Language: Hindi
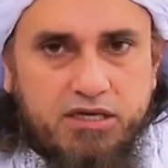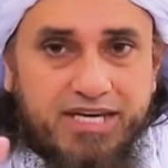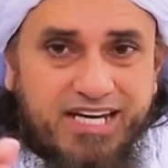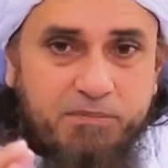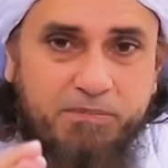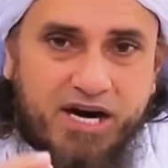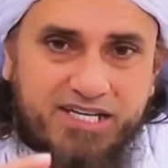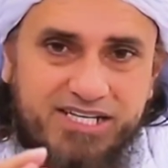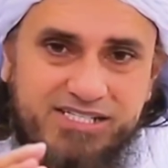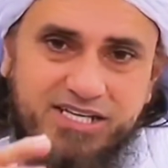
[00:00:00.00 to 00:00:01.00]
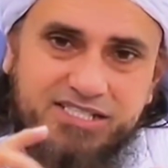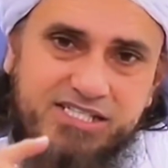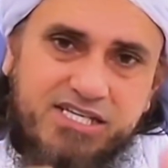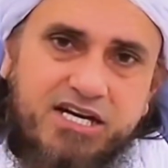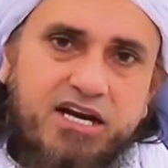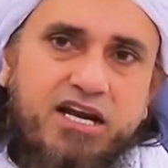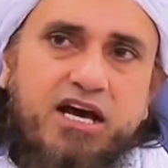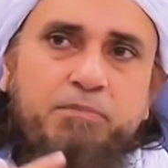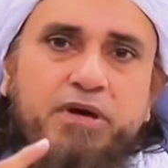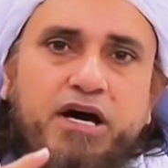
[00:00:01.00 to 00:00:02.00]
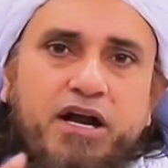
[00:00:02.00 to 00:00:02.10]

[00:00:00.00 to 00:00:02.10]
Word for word: लेकिन पाकिज़ा चीज़ें अगर अल्लाह आप पे